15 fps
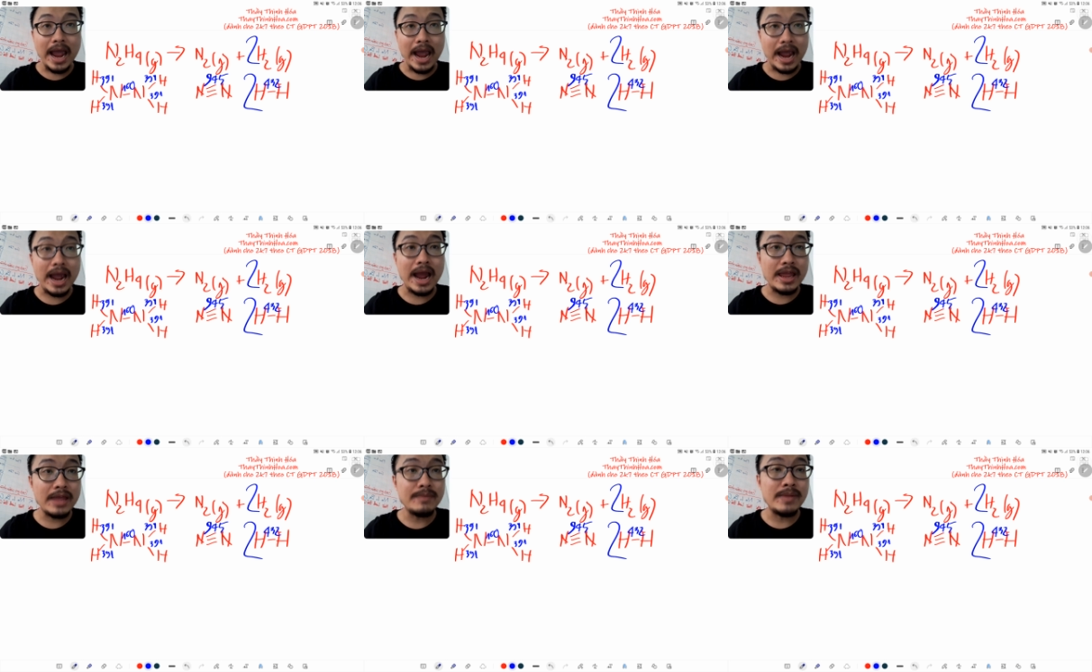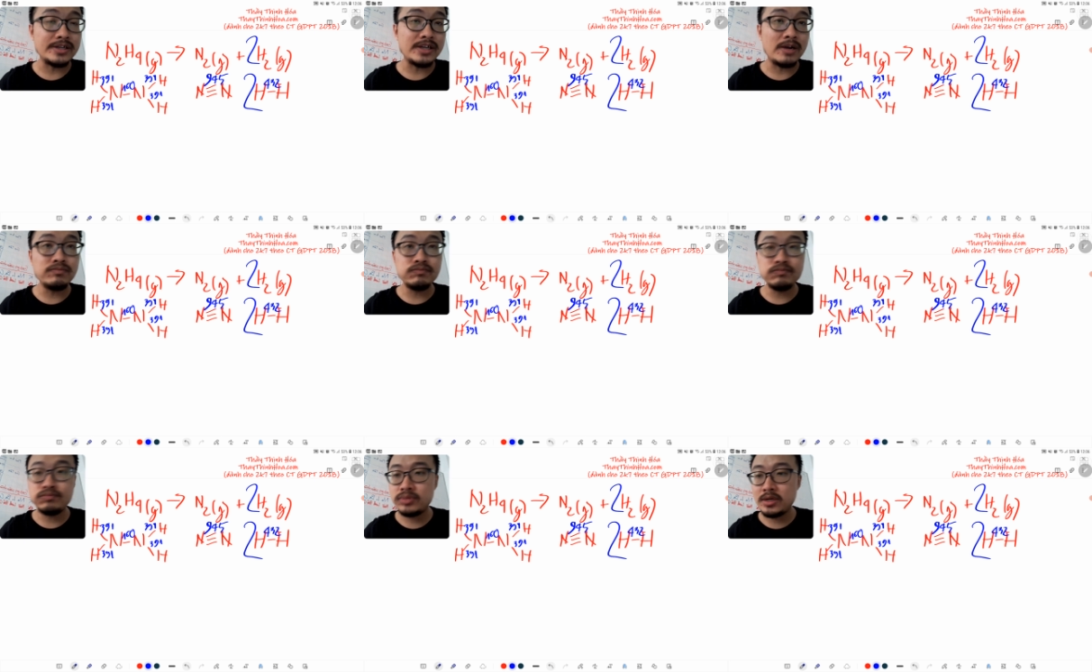ha à, nhưng mà
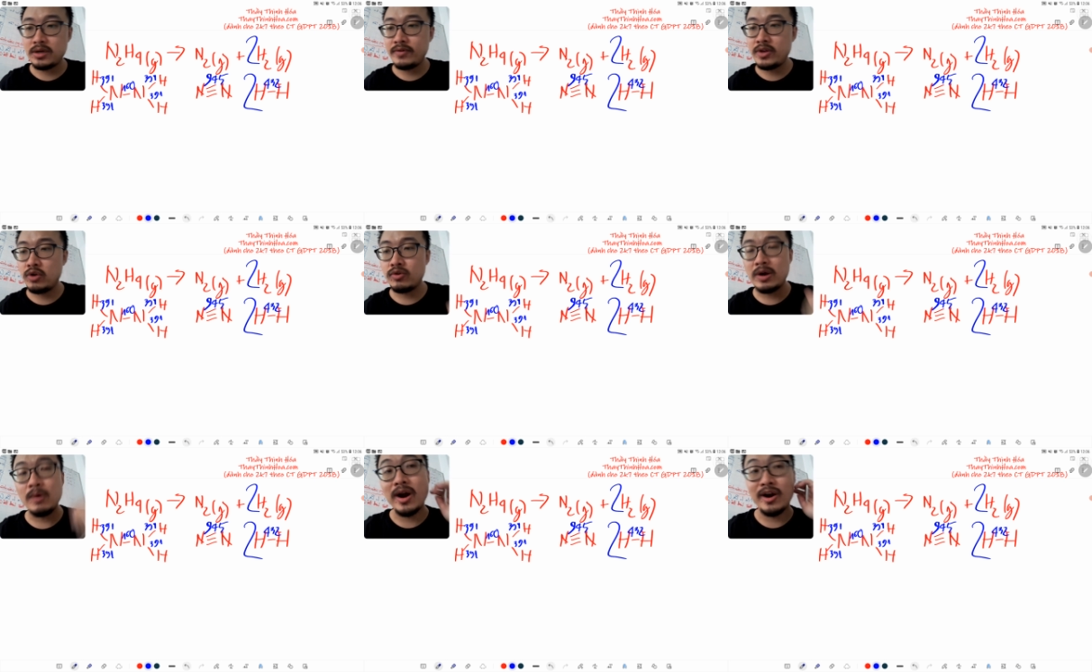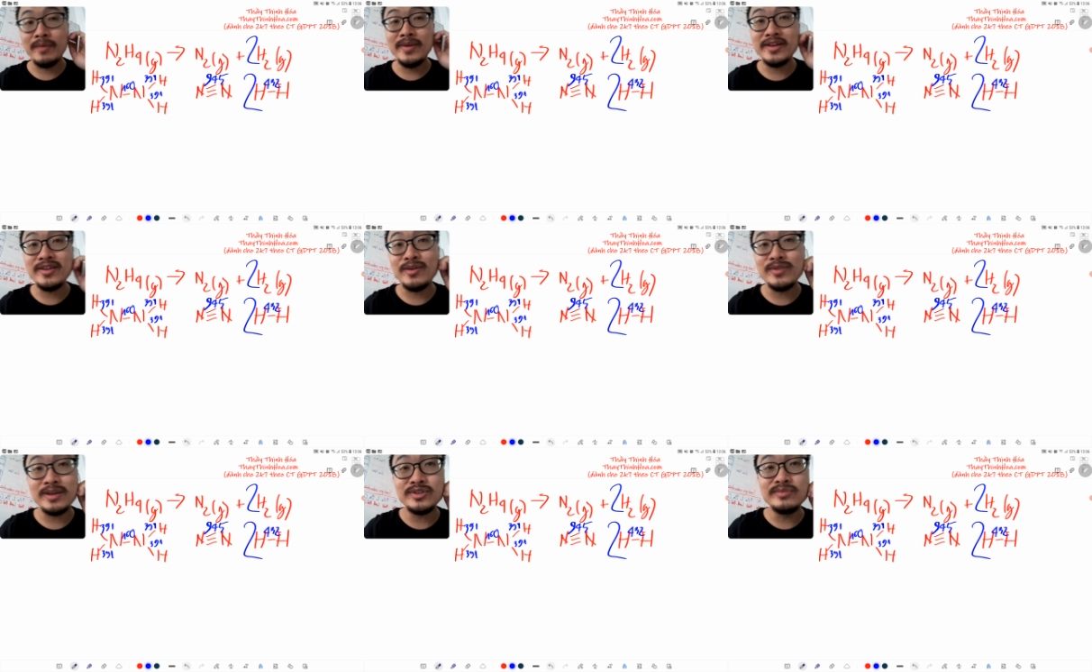trong à, ví dụ câu hỏi mà nó cho
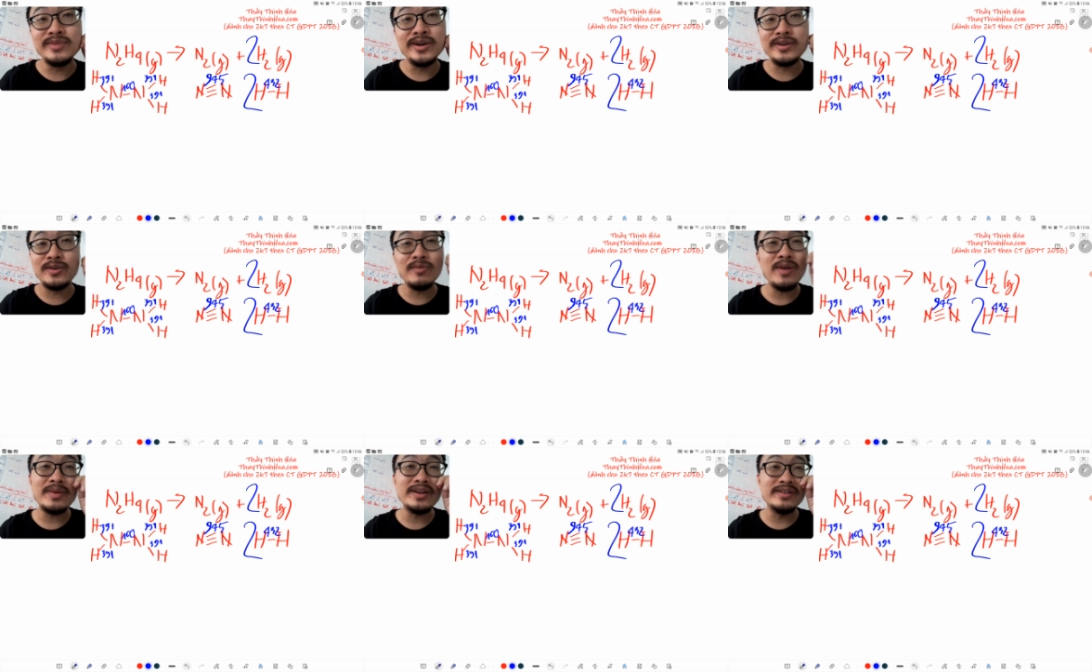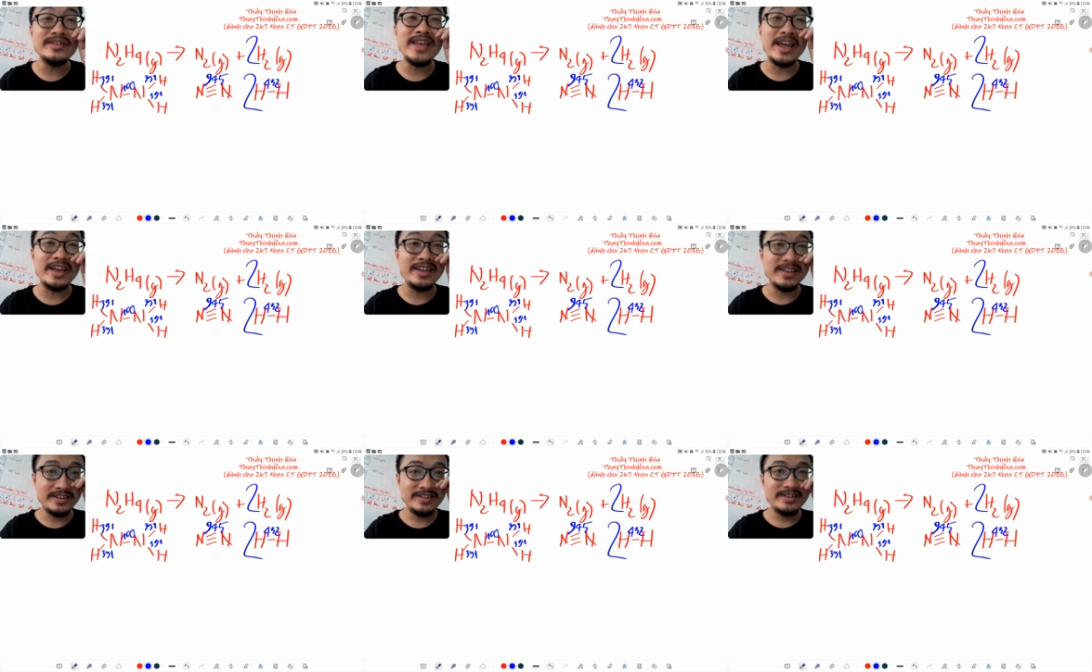160 thì cũng không ảnh hưởng gì